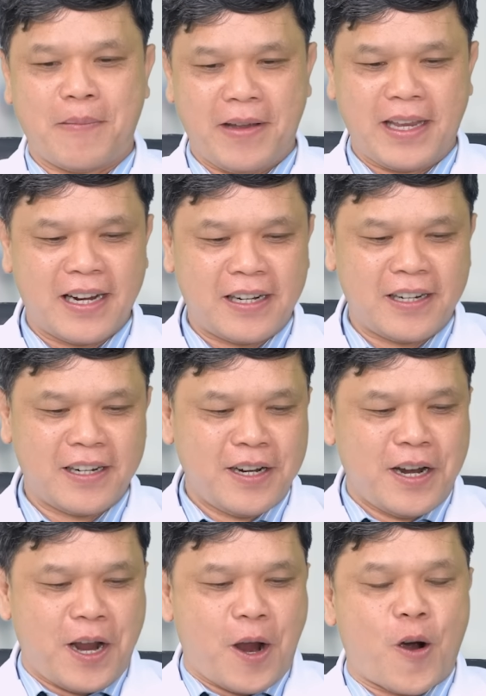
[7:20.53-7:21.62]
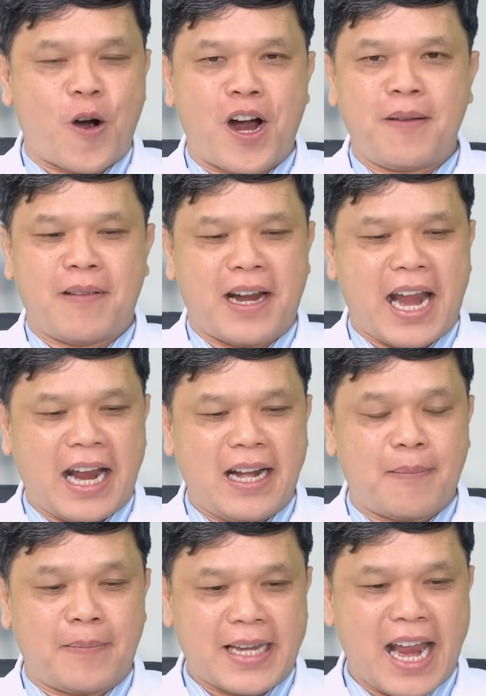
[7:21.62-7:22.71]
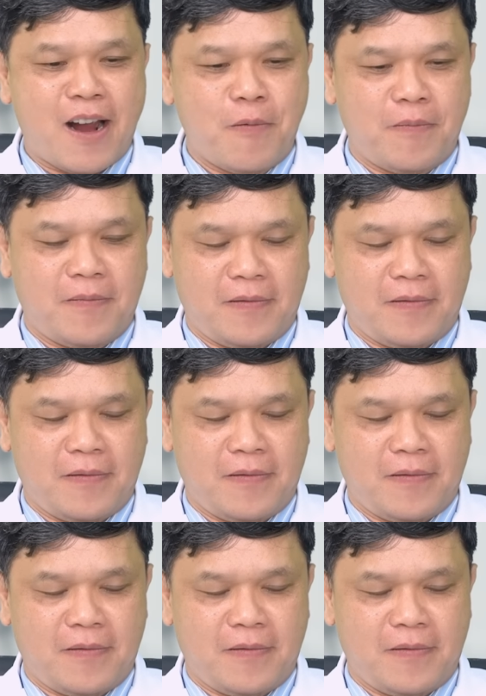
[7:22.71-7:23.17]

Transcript: Mà bây giờ hỏi mà ăn làm sao